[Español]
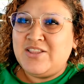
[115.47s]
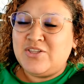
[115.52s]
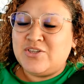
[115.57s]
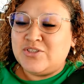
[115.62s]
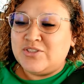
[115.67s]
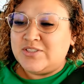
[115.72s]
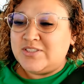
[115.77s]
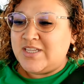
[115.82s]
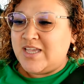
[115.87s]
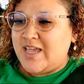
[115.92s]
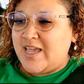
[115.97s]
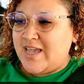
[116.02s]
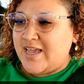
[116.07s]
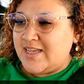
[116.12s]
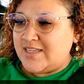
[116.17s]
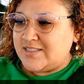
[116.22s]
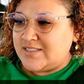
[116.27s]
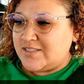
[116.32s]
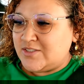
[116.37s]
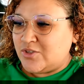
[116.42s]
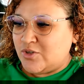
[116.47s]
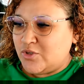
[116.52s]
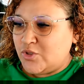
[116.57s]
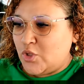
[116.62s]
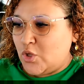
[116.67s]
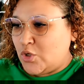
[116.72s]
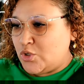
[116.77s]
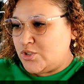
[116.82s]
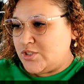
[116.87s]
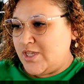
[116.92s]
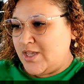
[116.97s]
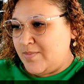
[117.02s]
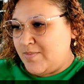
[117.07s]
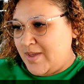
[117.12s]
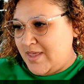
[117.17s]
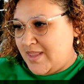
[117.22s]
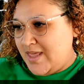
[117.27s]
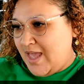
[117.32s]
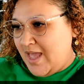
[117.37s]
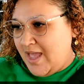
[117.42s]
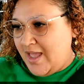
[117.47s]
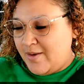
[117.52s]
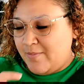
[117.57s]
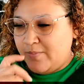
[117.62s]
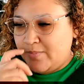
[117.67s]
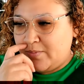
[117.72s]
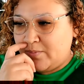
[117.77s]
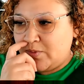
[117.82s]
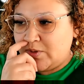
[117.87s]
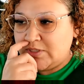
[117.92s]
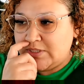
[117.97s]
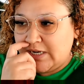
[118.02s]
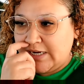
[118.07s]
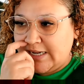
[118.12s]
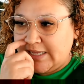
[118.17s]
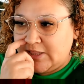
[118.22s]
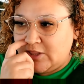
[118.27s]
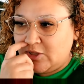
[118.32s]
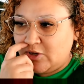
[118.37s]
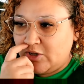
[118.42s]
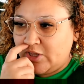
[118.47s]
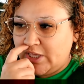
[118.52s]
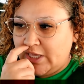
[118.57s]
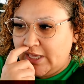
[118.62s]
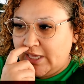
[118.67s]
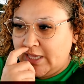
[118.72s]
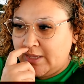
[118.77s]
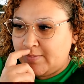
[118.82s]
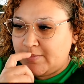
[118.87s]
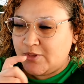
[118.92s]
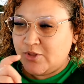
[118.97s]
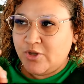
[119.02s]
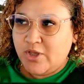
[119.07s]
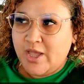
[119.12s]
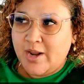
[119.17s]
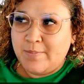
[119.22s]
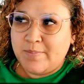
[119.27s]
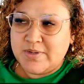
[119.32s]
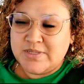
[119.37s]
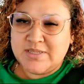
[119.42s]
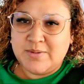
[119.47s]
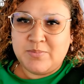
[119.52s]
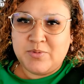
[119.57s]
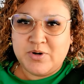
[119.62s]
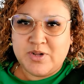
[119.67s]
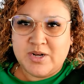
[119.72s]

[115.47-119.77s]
Entonces son once y media voy saliendo y me tengo que dar prisa